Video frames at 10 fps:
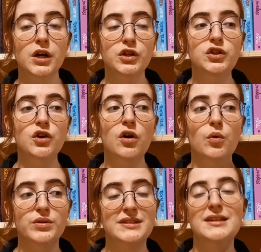il y a
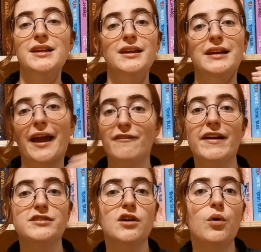aussi les
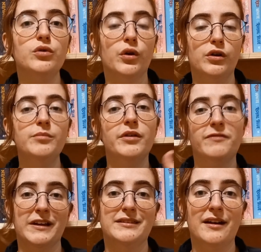réflexions d'un homme de
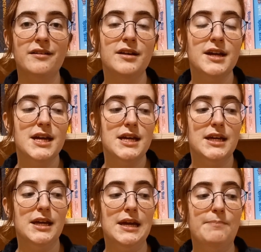20 ans
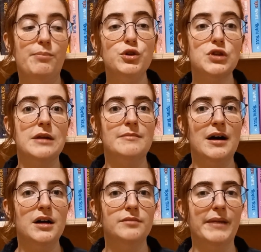et pas
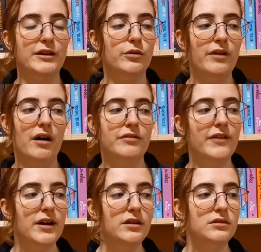seulement ben, d'un
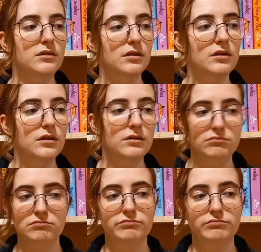enfant de